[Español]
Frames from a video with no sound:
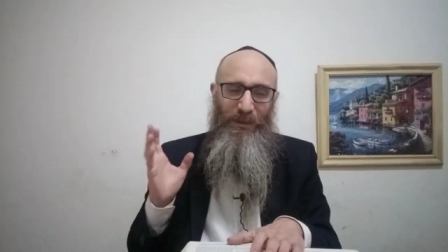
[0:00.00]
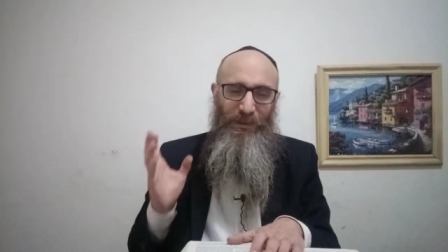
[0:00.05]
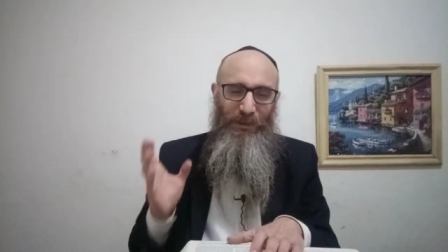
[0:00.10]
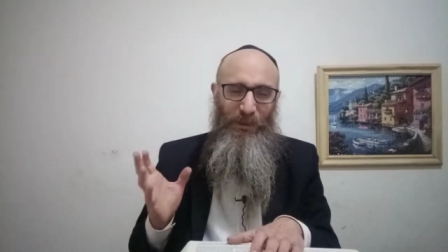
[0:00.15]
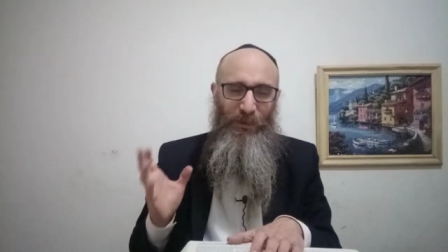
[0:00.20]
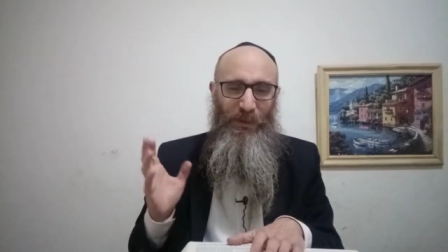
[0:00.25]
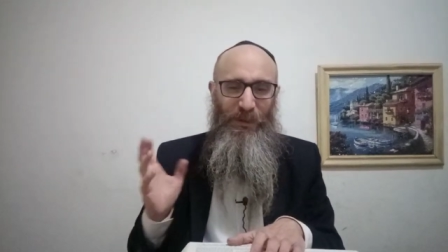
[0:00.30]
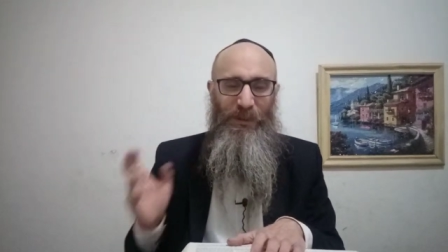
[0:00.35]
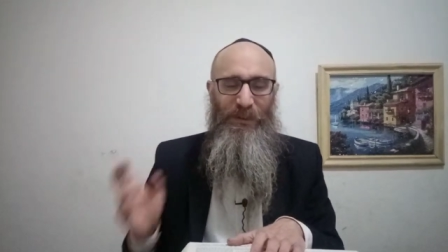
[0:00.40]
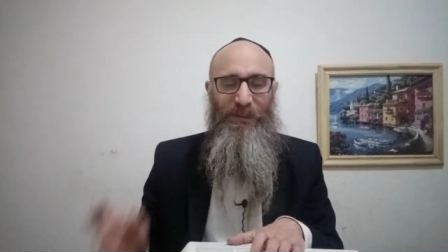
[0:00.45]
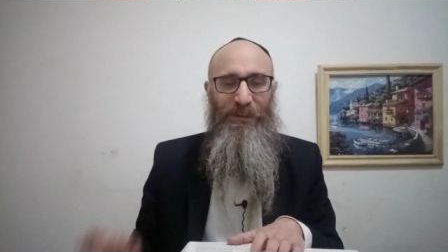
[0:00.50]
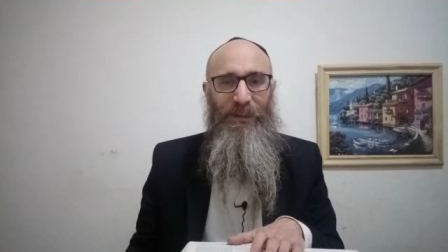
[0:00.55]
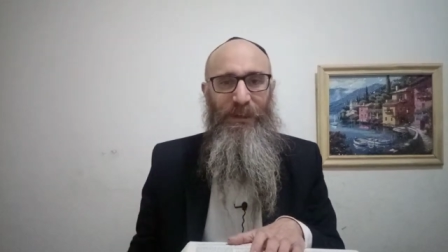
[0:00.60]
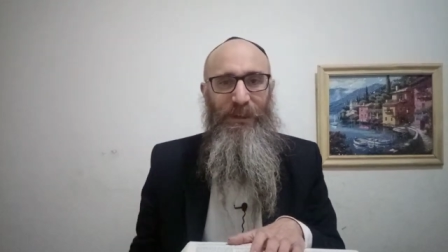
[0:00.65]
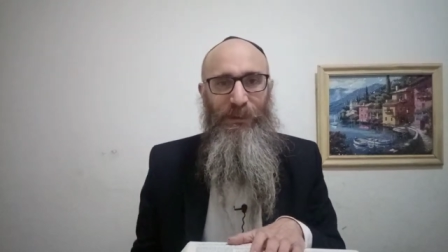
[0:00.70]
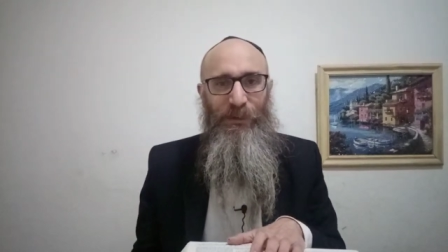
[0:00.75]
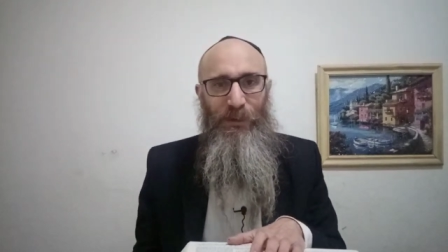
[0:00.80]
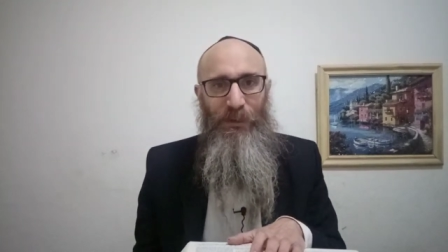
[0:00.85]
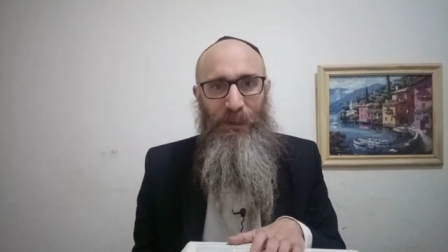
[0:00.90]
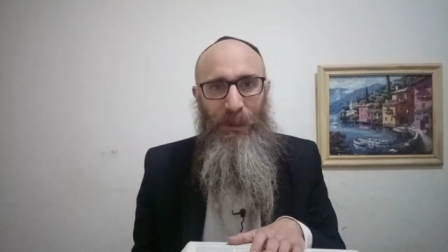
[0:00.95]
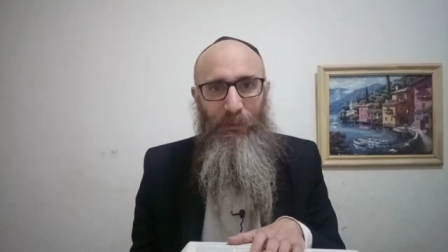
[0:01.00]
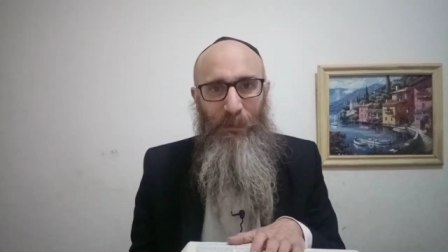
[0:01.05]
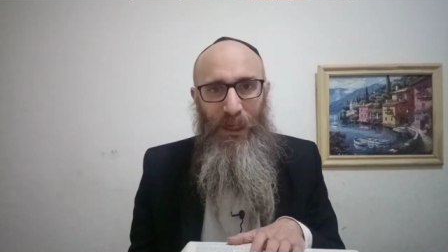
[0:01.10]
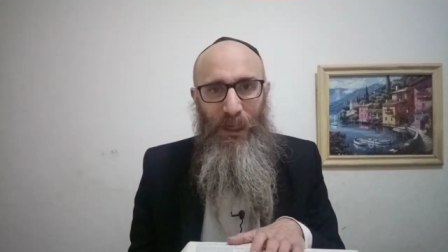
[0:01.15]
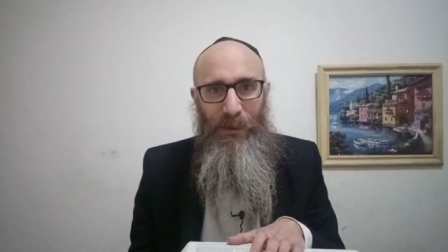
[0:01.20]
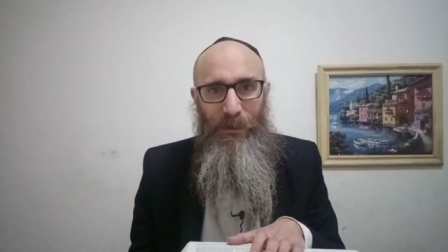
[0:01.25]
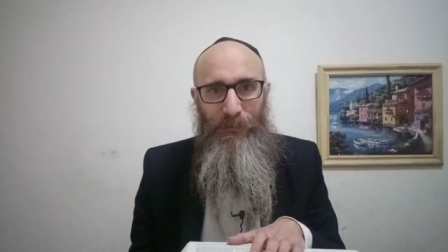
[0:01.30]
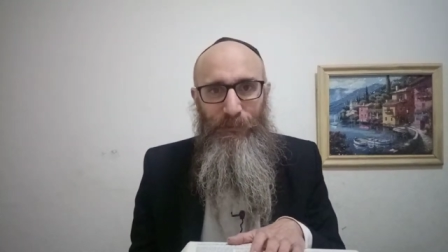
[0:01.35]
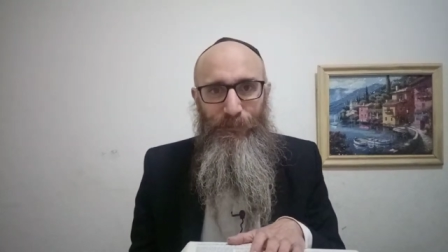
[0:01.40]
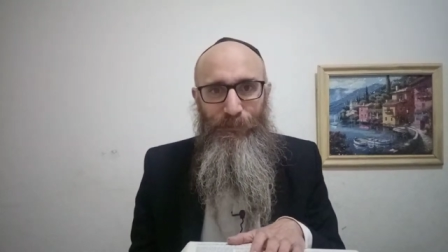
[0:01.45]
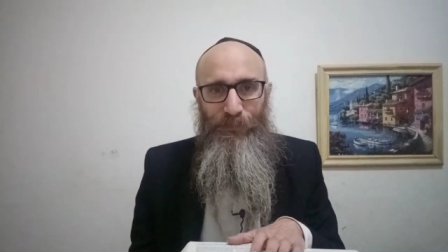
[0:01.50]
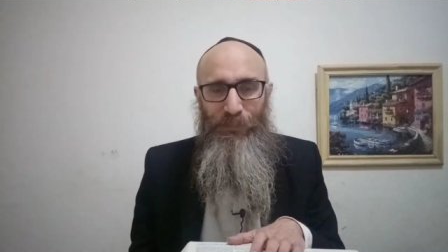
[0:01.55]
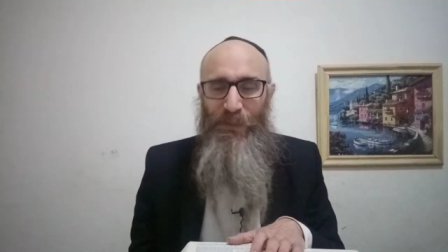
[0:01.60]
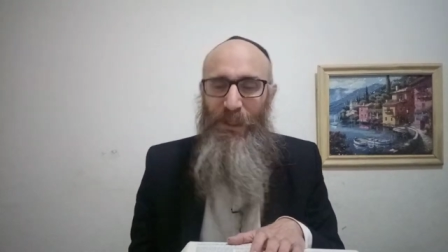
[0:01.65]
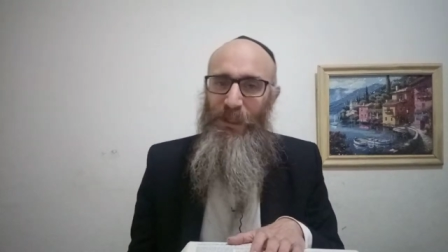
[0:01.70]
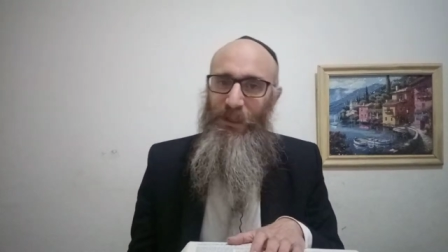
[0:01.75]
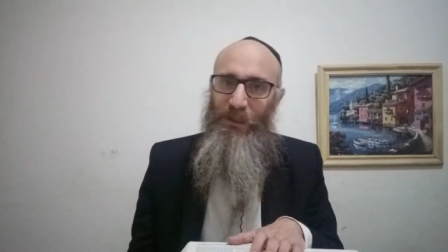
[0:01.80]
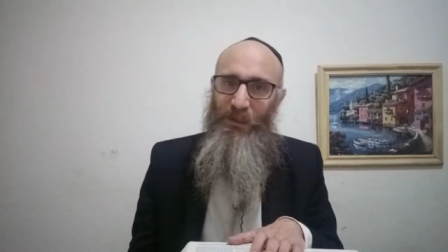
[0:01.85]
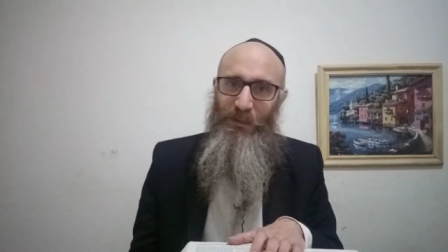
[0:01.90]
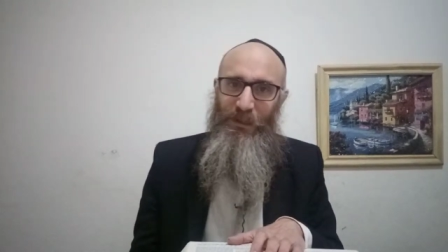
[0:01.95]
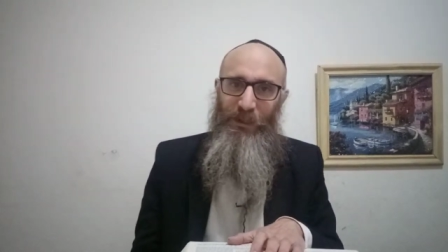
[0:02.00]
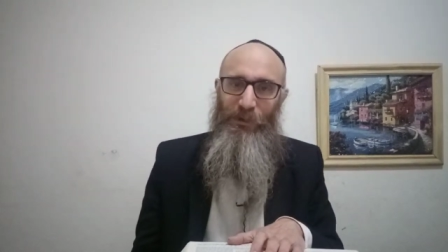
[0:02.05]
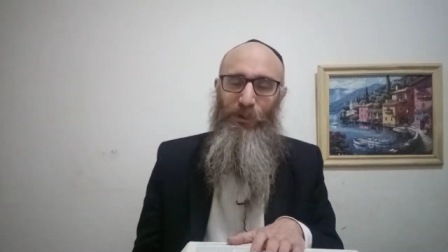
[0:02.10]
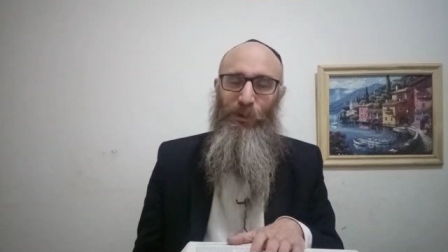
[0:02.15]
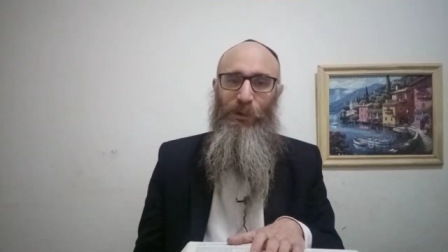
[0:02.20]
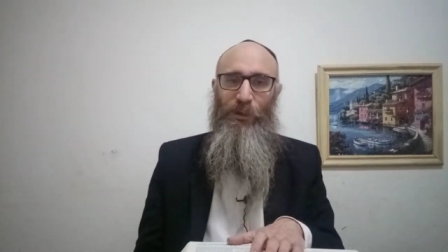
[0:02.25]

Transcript: no vaya a ser que esto está mal, quizás no